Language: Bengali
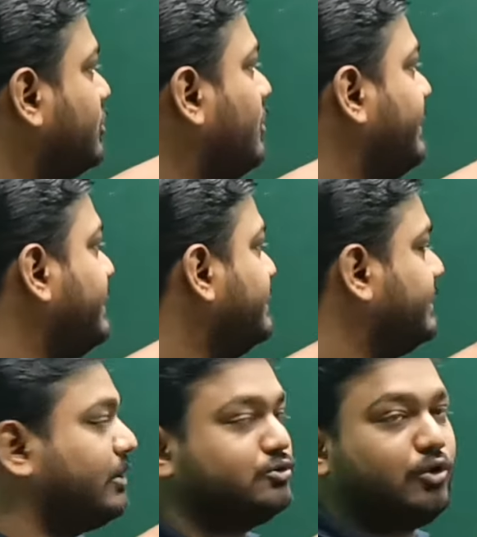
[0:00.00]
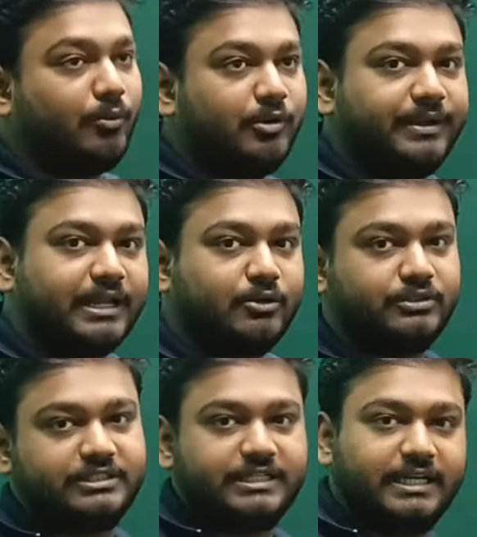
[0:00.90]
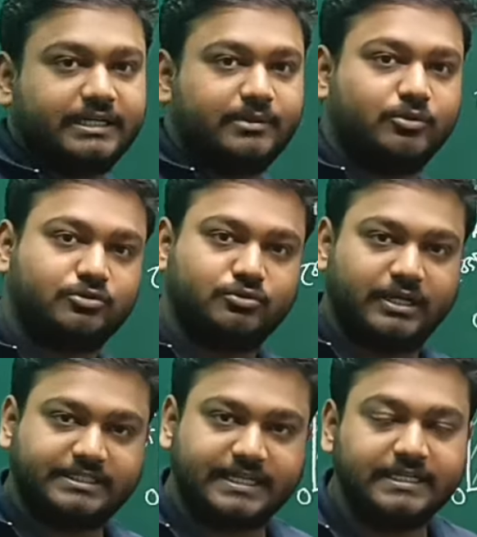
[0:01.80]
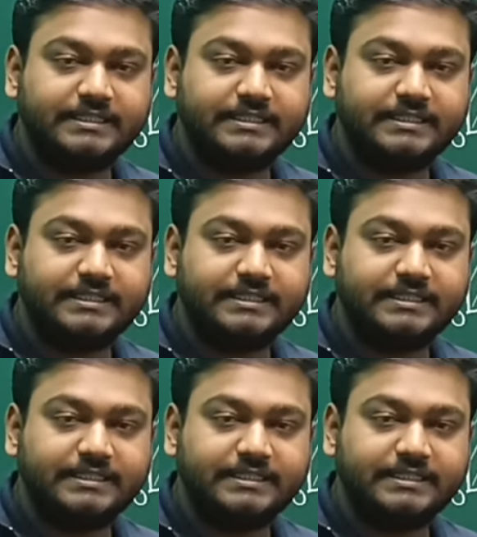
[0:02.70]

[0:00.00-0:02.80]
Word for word: কত হবে দেখো সমবেগে গতিশীল একটি বস্তু আছে